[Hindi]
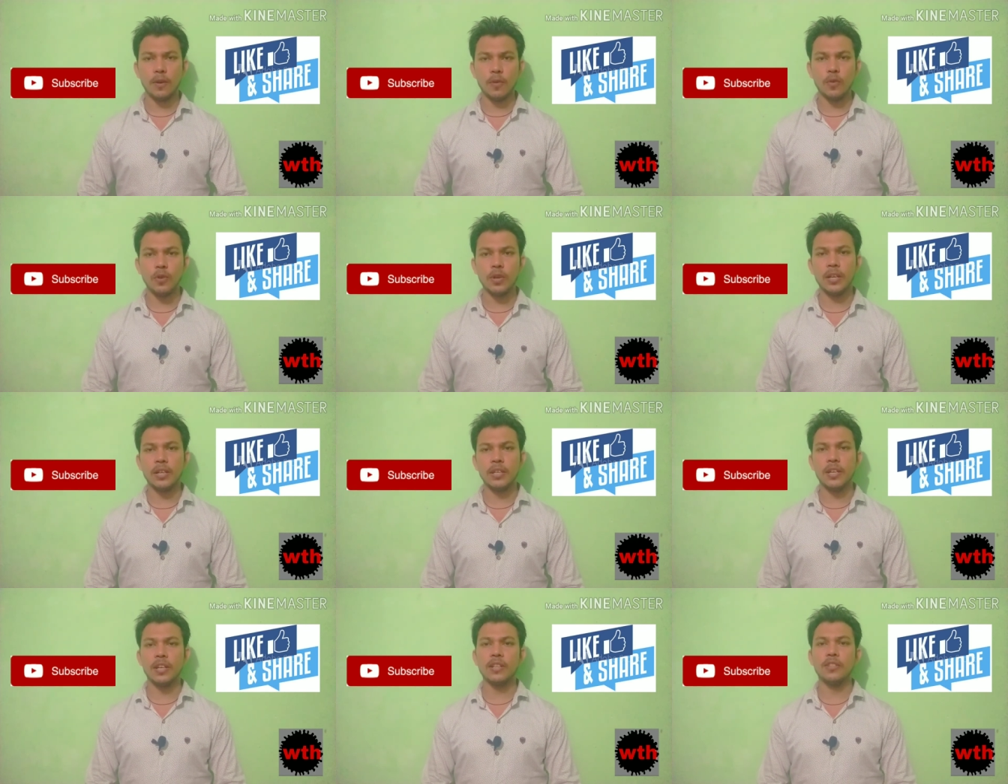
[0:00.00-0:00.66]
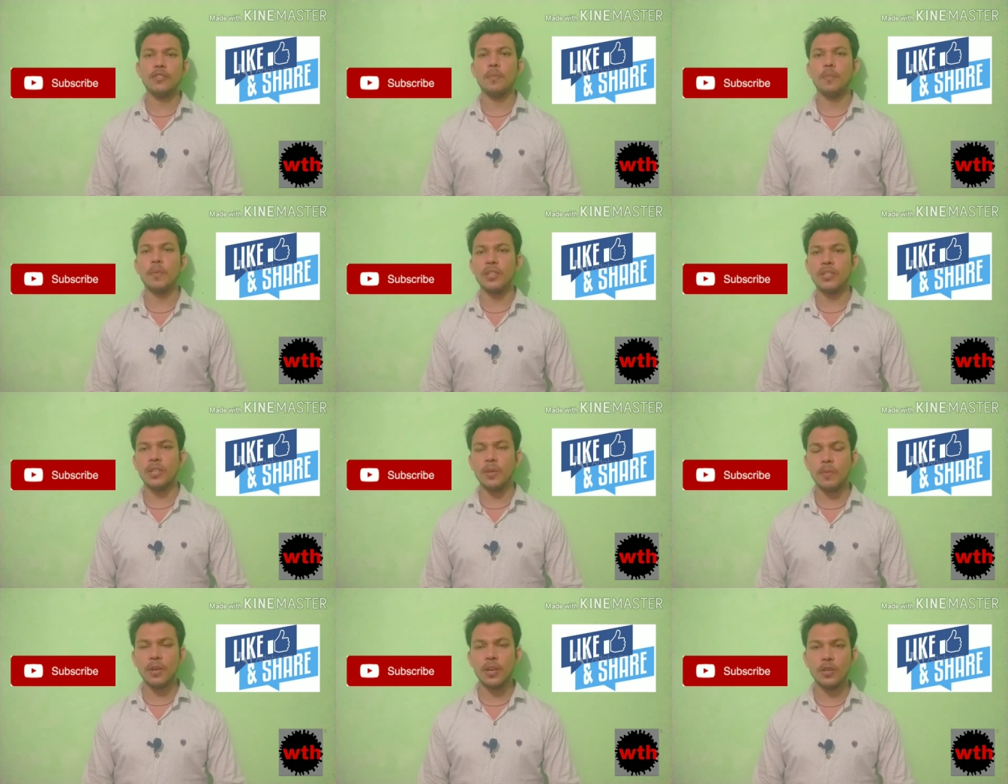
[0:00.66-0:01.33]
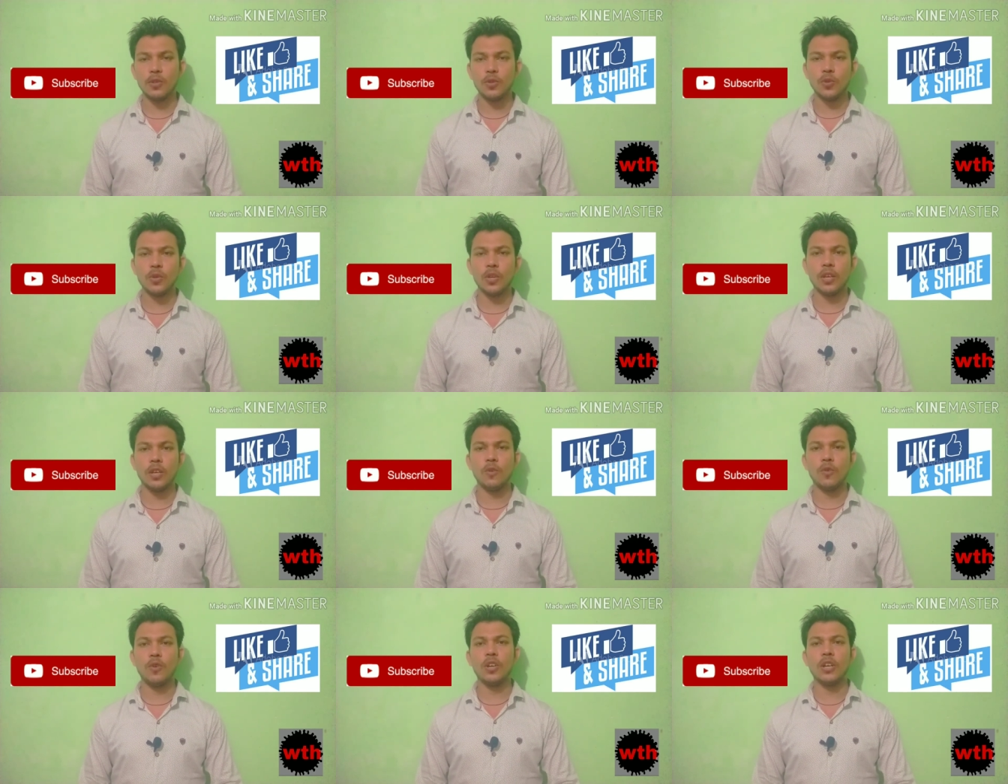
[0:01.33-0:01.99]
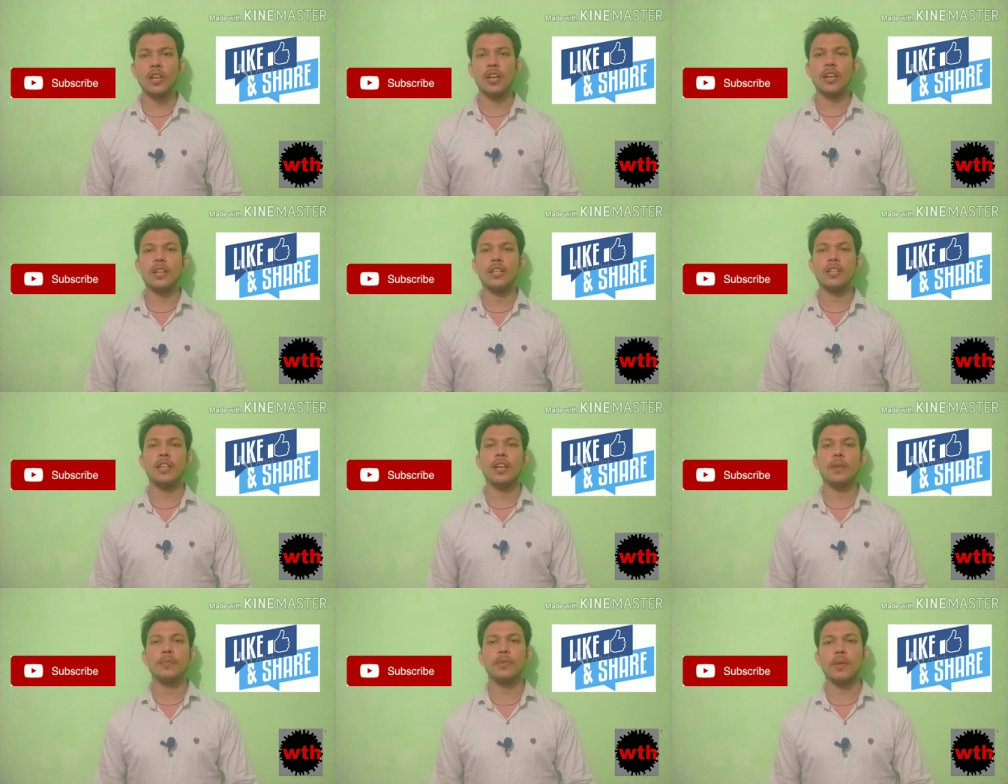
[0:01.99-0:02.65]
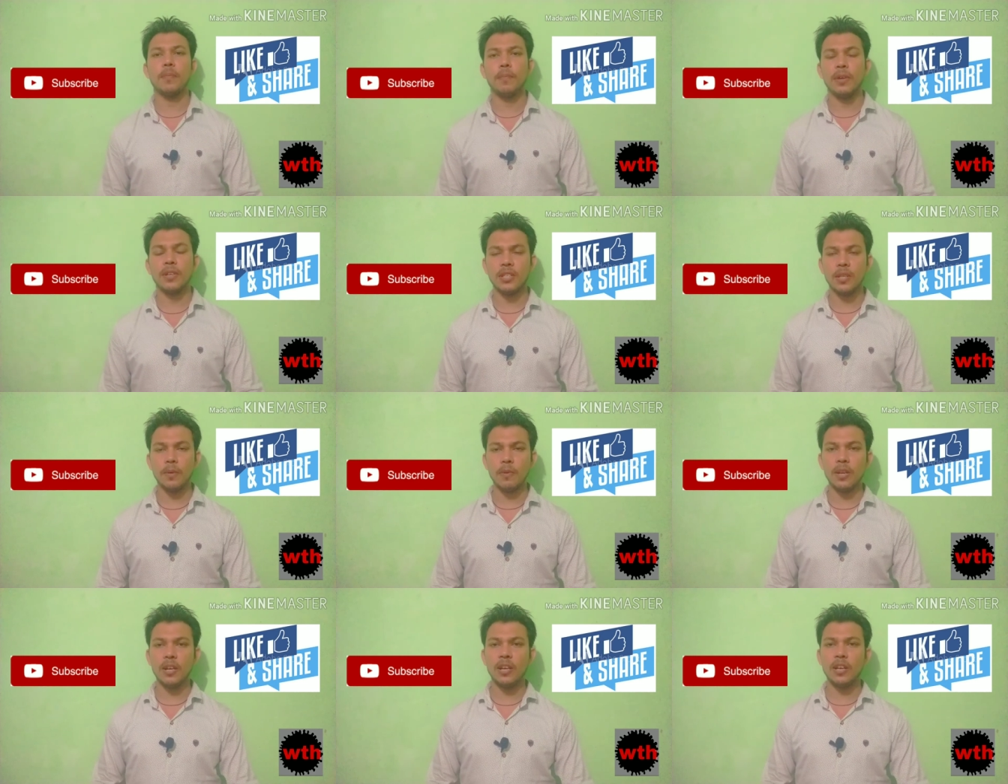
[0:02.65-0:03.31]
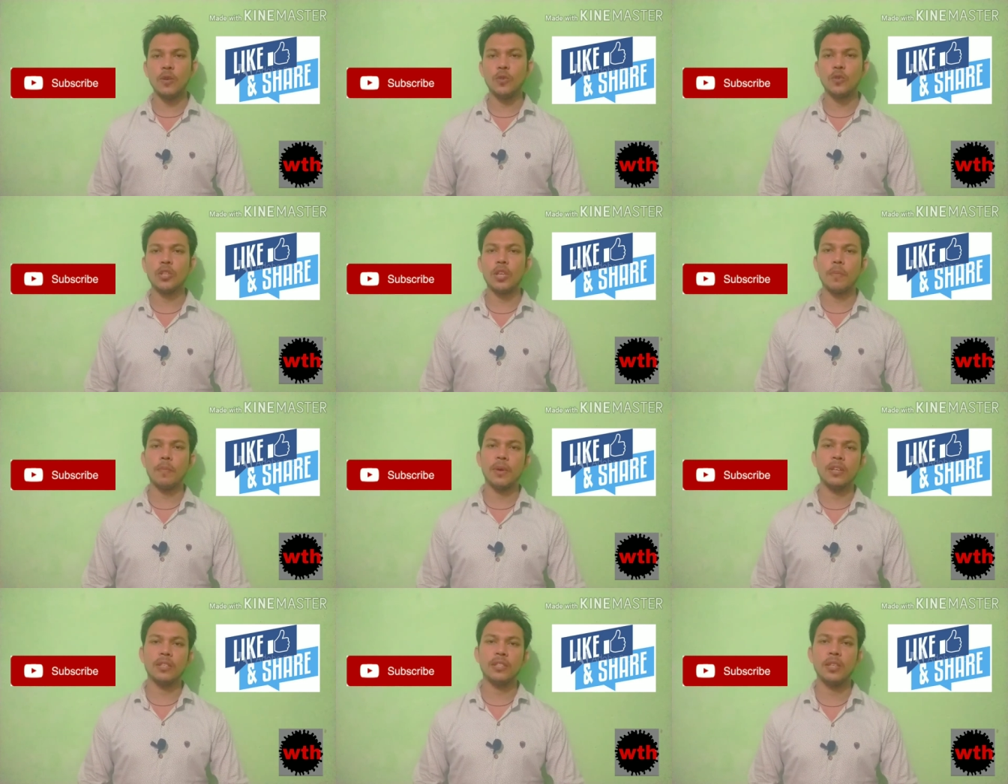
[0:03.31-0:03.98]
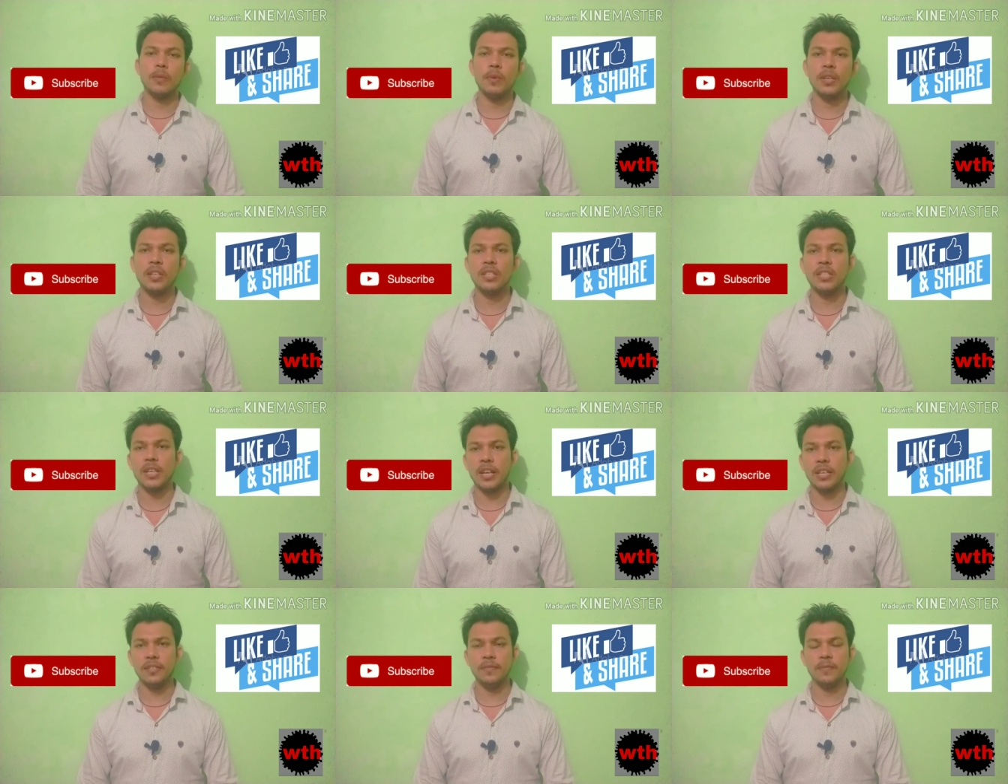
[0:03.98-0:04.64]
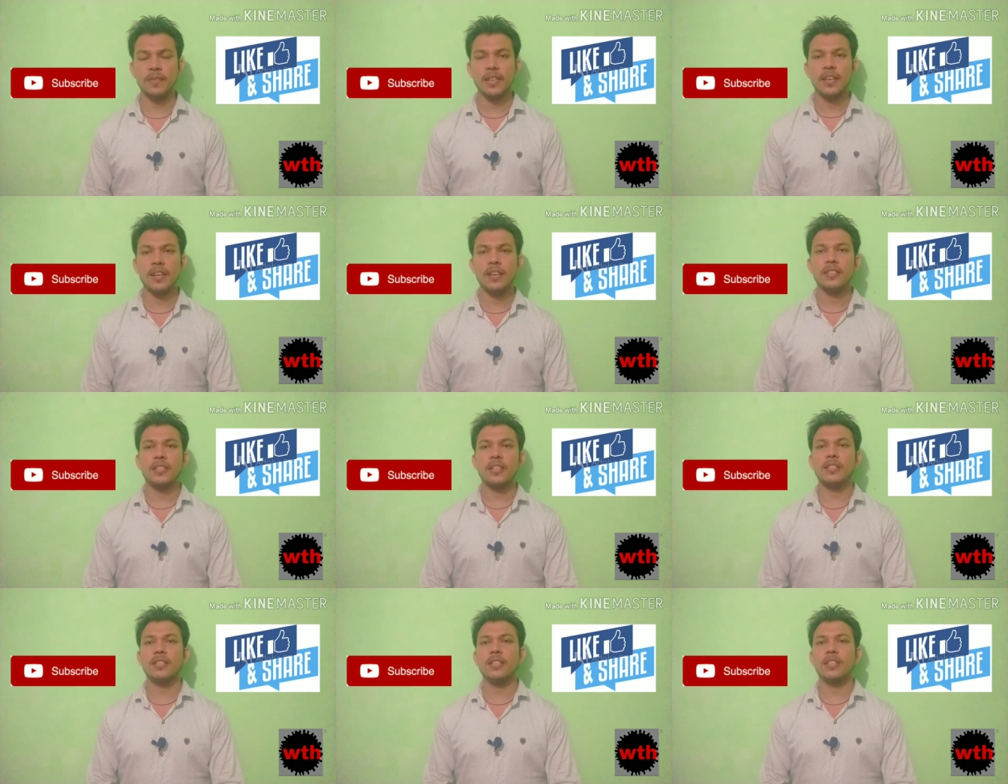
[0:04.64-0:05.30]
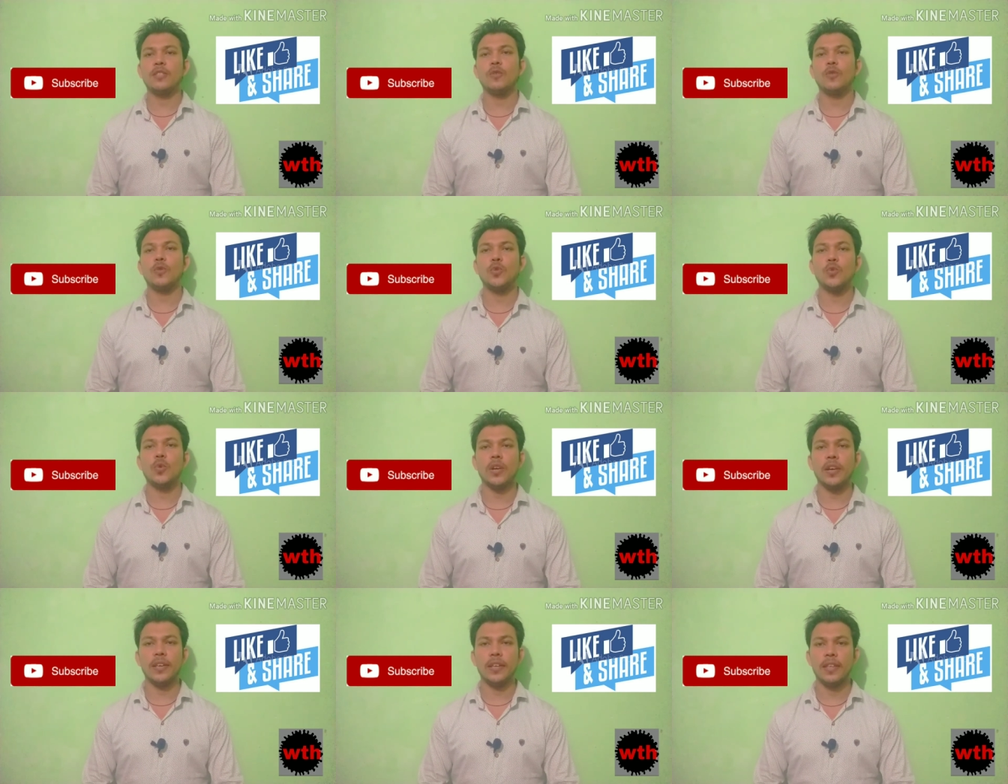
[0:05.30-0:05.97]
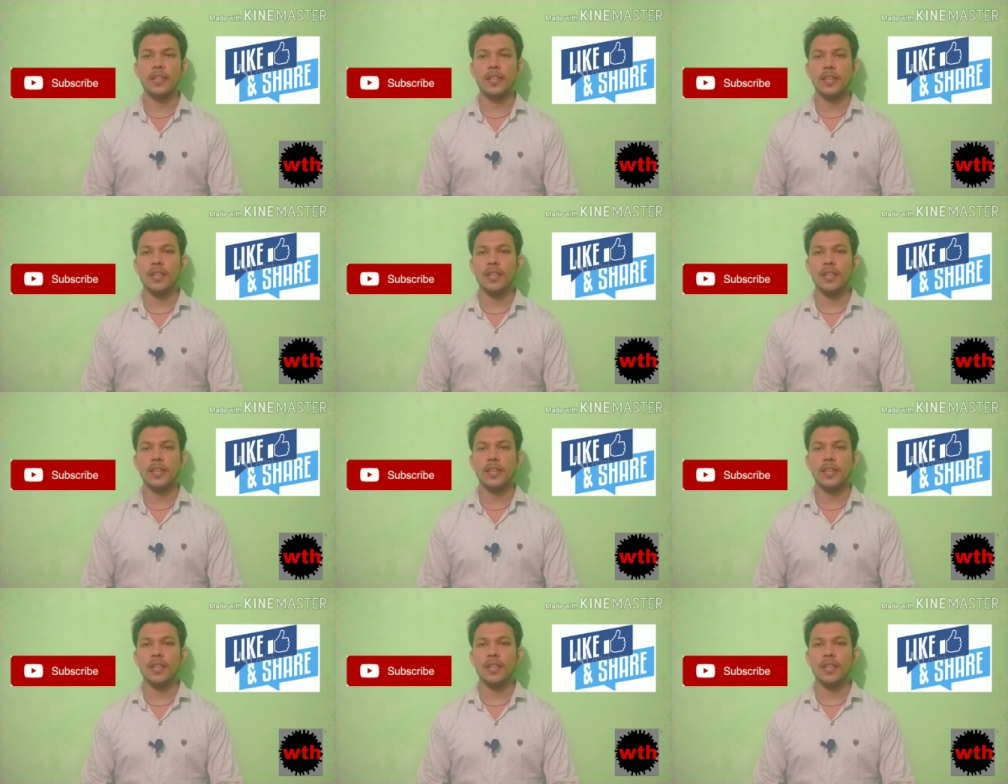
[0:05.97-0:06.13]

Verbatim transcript: ऑनलाइन करने तो पैसे भी कट चुके हैं और रिटेलर ने आपसे पैसे भी ले लिए उसके पास से भी रिचार्ज सक्सेस हो चुका है